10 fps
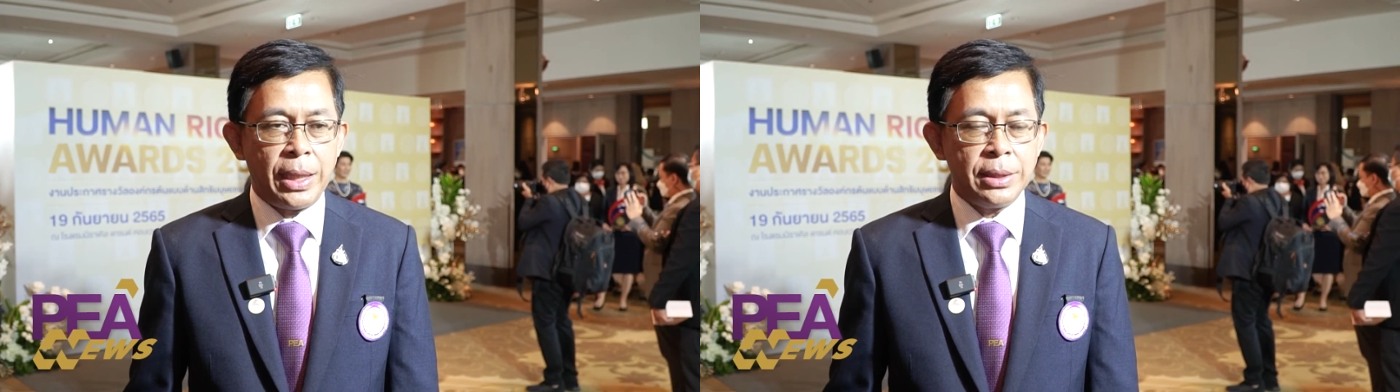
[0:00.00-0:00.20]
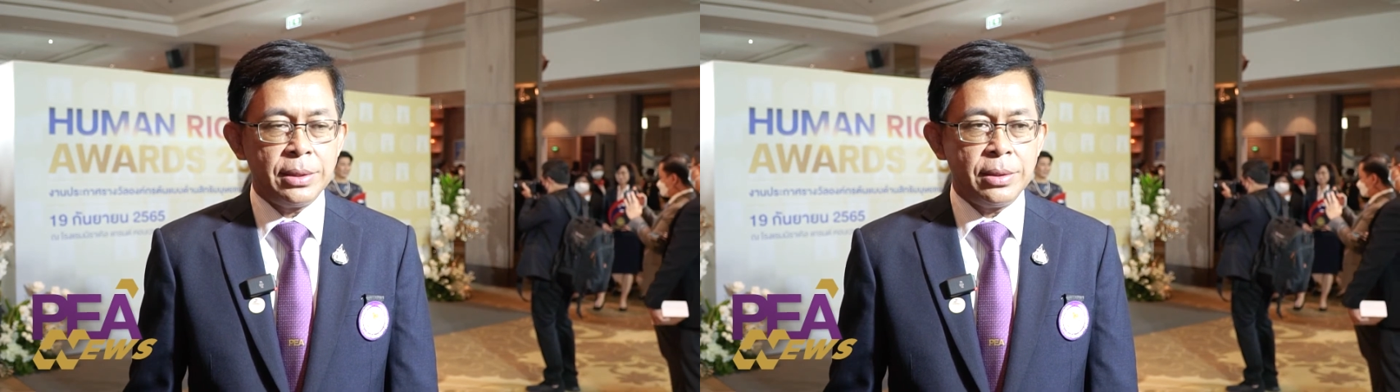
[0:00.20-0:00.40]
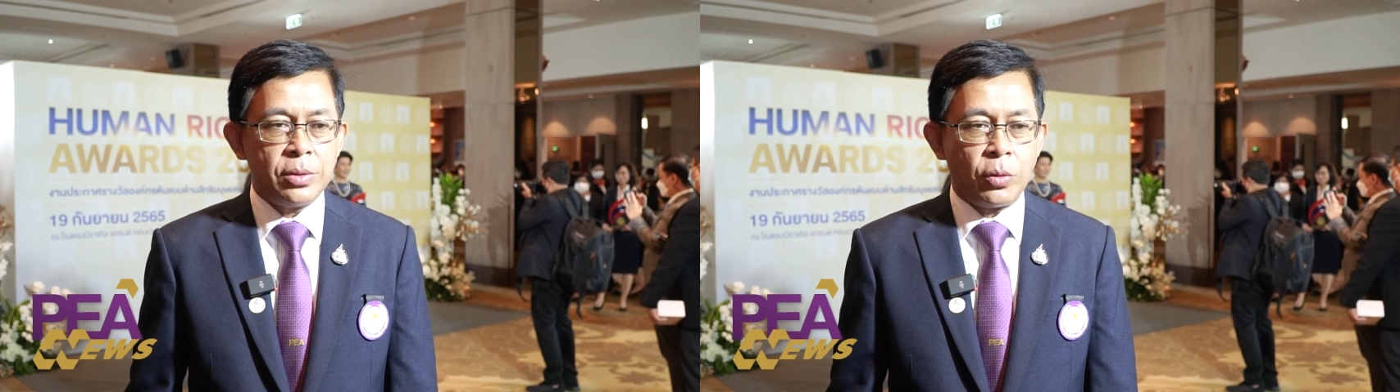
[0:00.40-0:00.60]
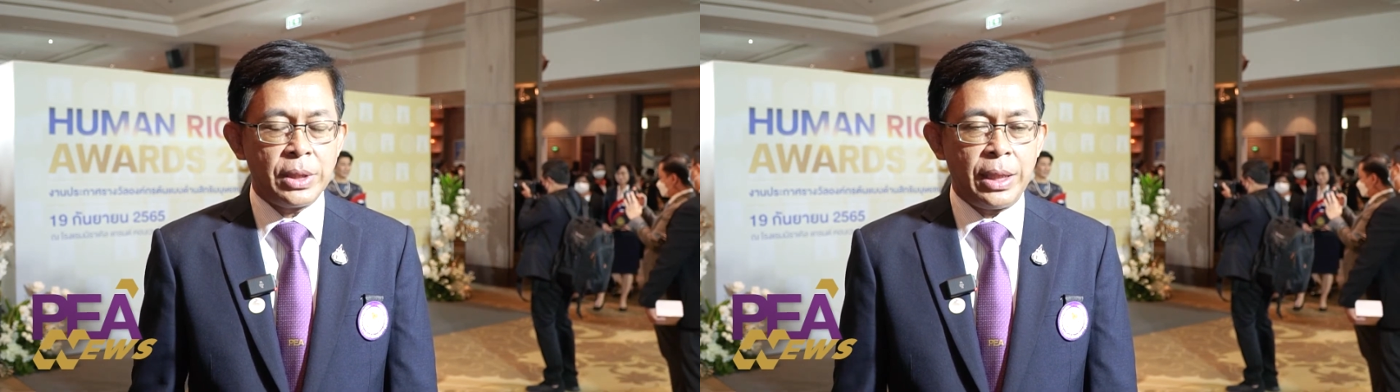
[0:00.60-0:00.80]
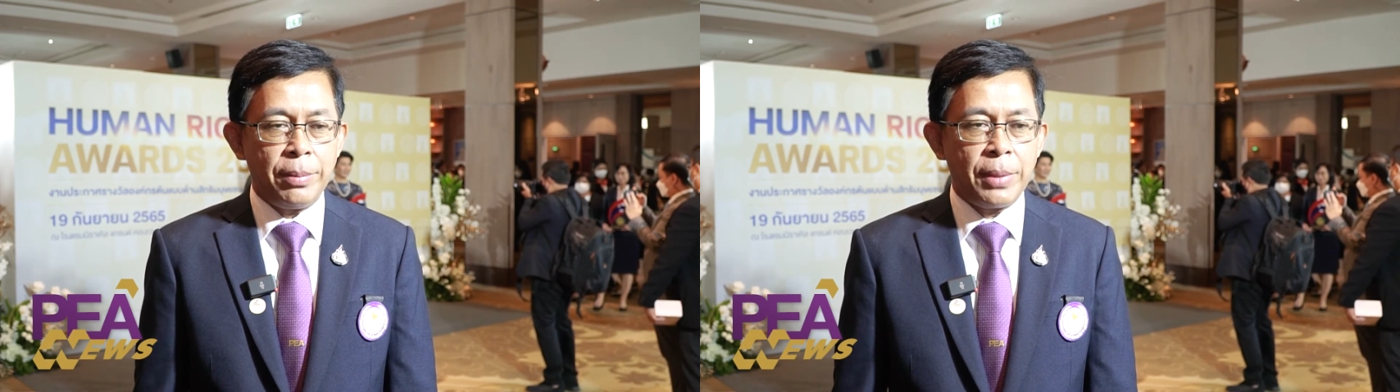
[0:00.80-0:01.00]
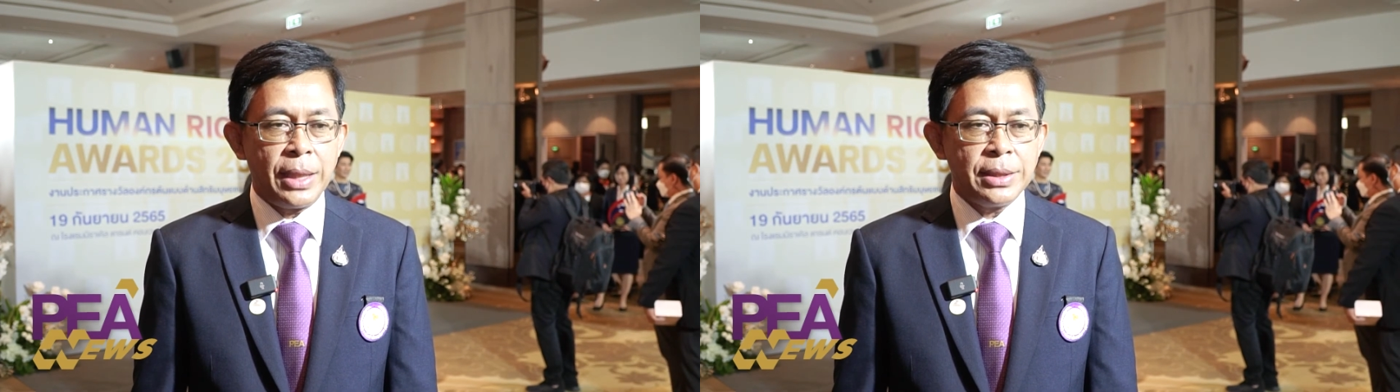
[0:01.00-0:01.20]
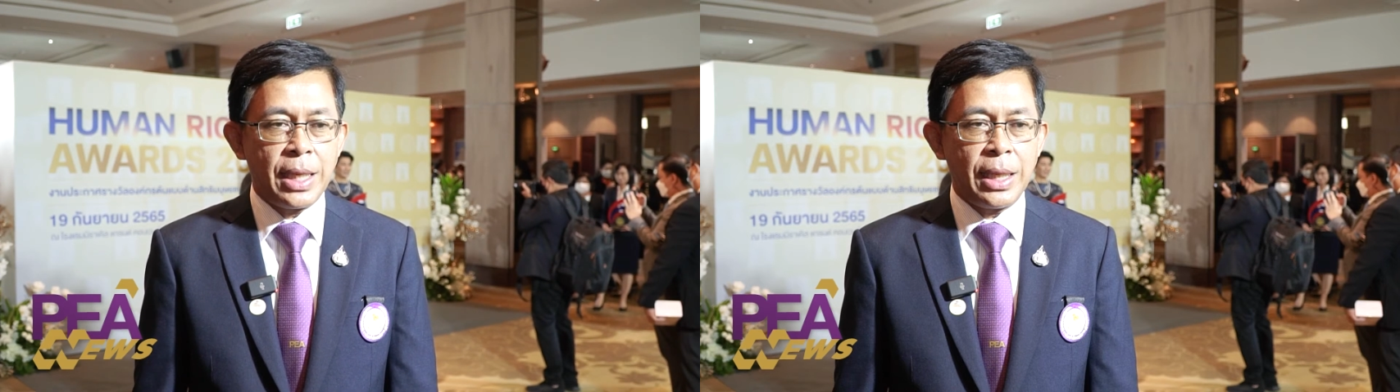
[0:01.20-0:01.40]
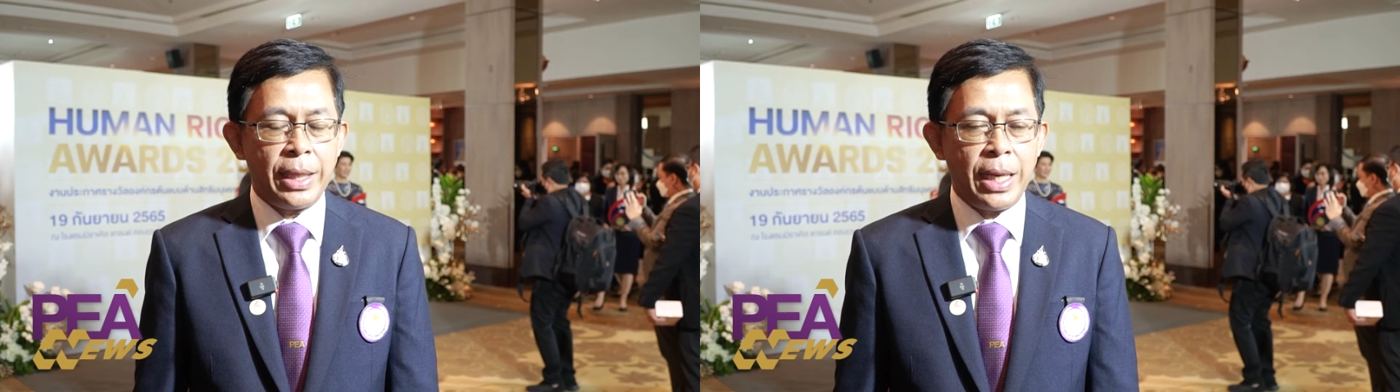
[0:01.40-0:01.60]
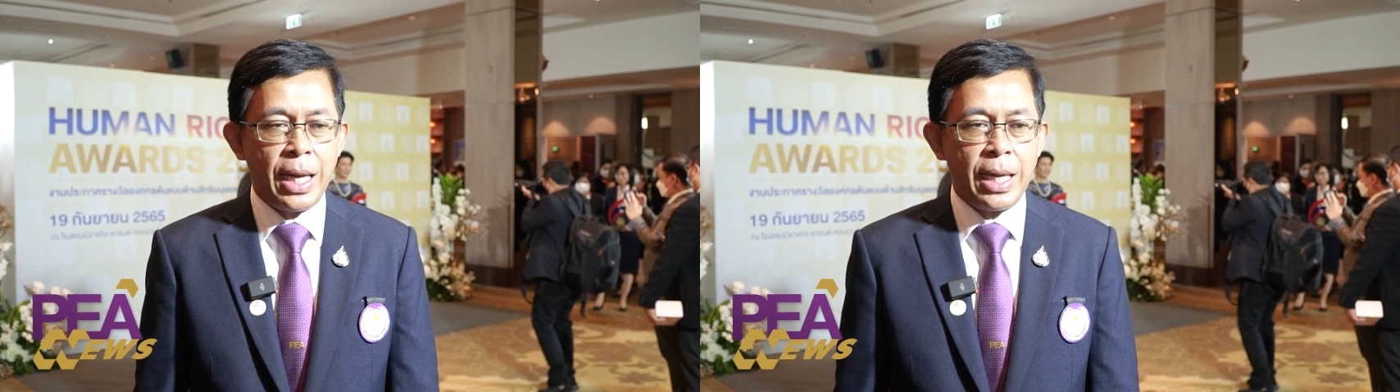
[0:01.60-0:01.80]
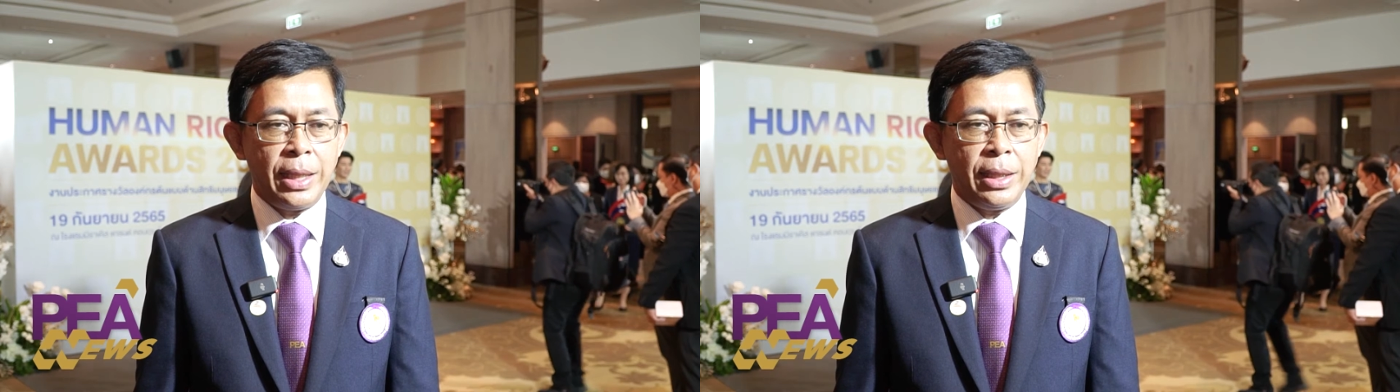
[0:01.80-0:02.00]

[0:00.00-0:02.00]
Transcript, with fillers: การส่งเสริมการสร้างรายได้